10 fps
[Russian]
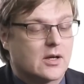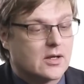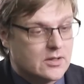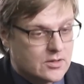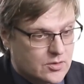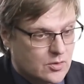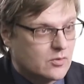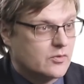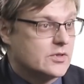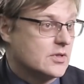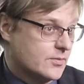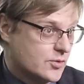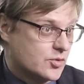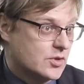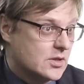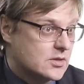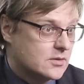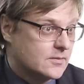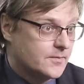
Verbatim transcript: организовывать и обсуждать.